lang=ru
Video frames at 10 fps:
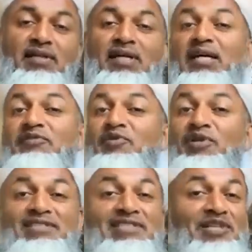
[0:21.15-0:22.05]
Это
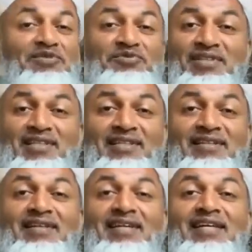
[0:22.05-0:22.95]
поможет вам.
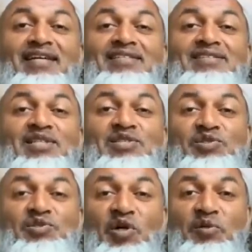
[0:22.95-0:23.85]
Это
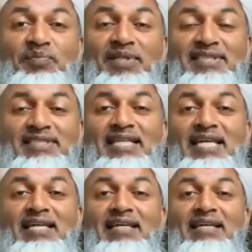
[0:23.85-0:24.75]
нужно сделать
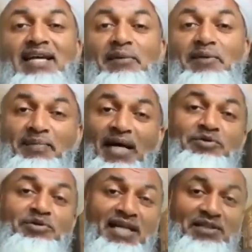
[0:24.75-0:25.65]

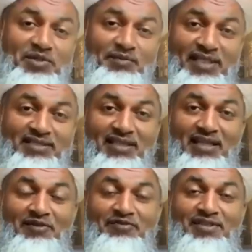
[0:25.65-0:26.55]
непосредственно перед
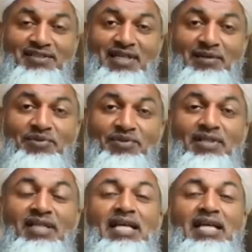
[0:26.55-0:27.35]
чтением намаза.